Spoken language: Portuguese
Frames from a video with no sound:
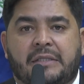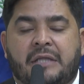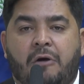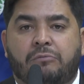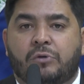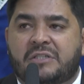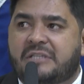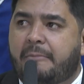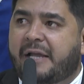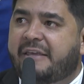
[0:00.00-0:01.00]
Então, nós
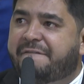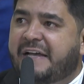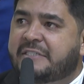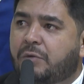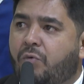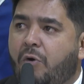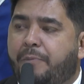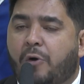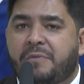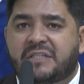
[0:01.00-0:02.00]
estamos aqui fazendo o um
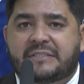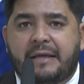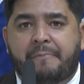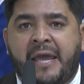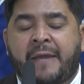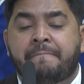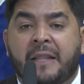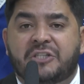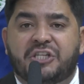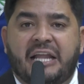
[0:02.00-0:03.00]
compromisso também
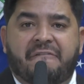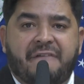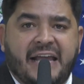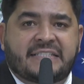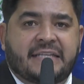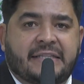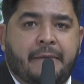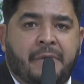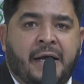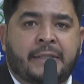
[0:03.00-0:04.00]
de levar essa
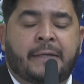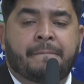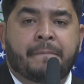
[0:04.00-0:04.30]
demanda